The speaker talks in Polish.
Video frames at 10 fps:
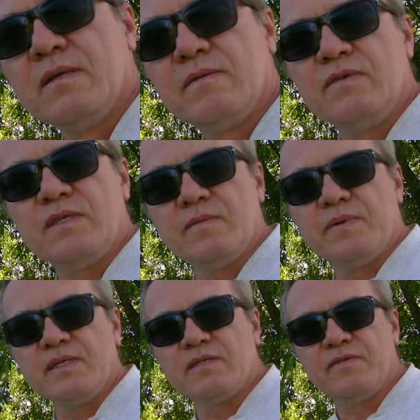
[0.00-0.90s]
Witam
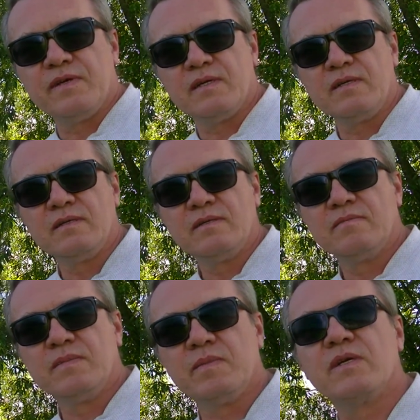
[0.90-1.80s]
Państwa.
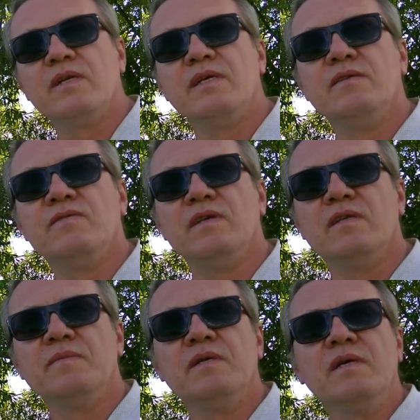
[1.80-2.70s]
Mamy kolejny
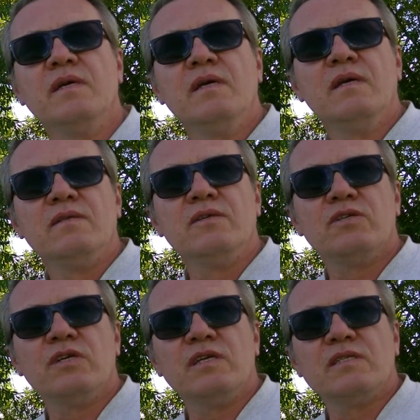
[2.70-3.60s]
film.
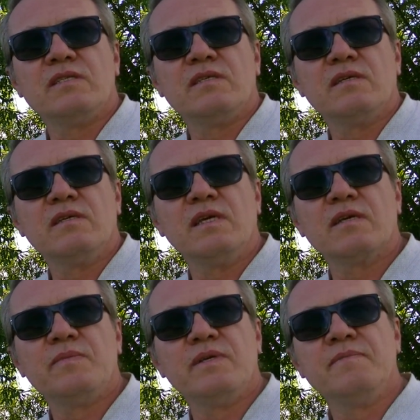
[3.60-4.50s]
Dzisiaj jest y,
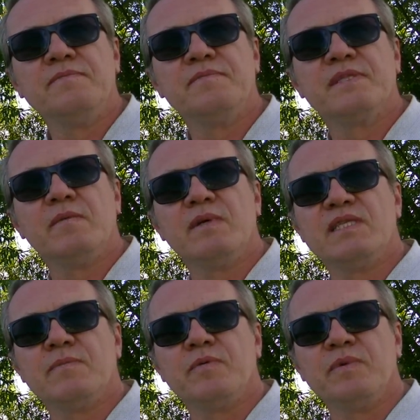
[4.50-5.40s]
jakby temat
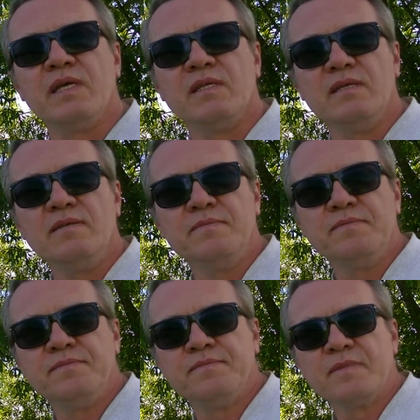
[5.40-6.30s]
zapomniany.
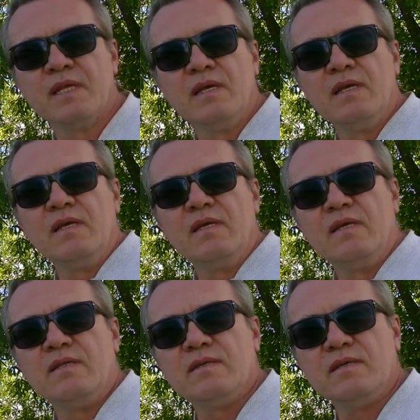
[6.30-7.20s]

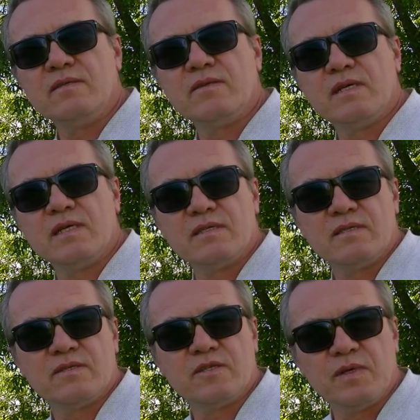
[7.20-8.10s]
No i teraz
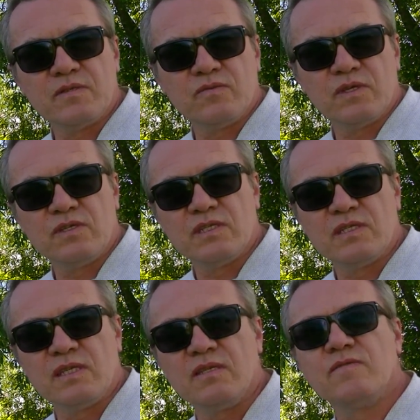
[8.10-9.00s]
trzeba tutaj się
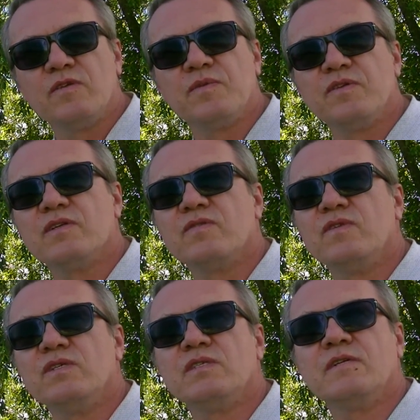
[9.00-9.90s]
zastanowić, ponieważ
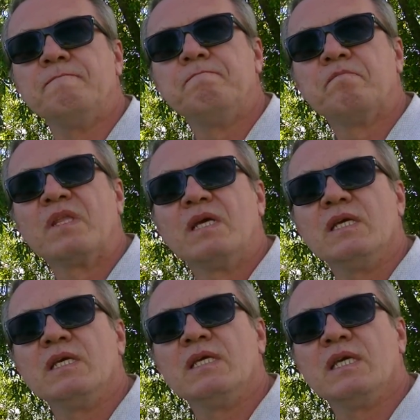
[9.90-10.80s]
wiecie co,
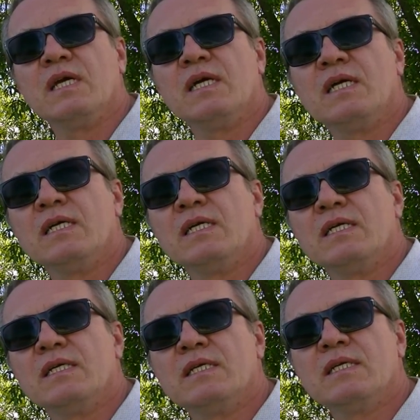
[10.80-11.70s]
ja
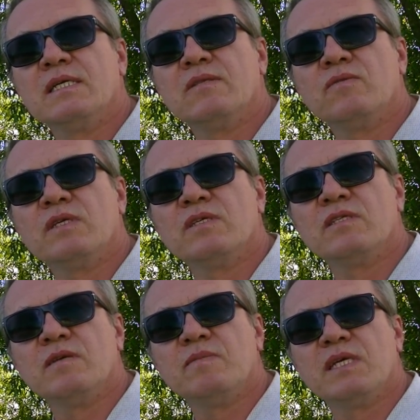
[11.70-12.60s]
y, tutaj
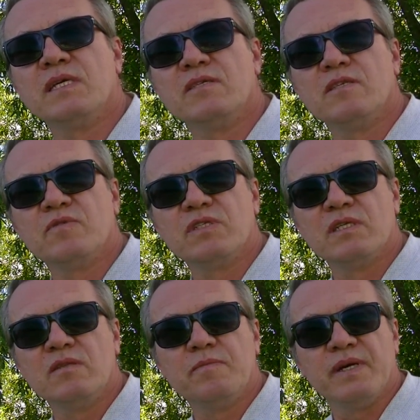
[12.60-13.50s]
zostałem zachęcony przez
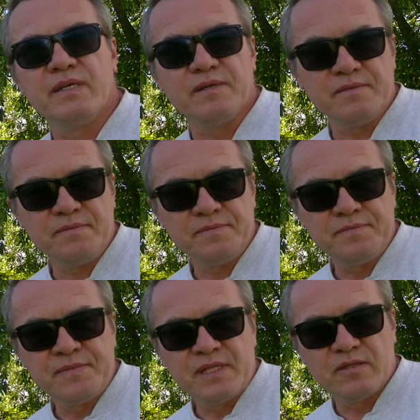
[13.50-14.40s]
jedną panią
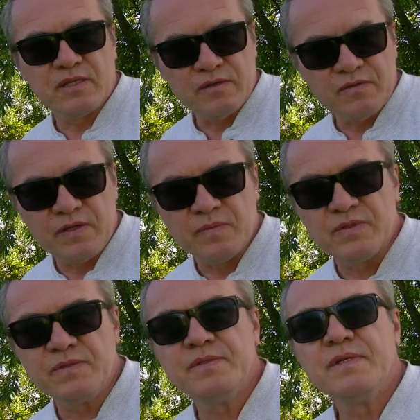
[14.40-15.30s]
do tego filmu,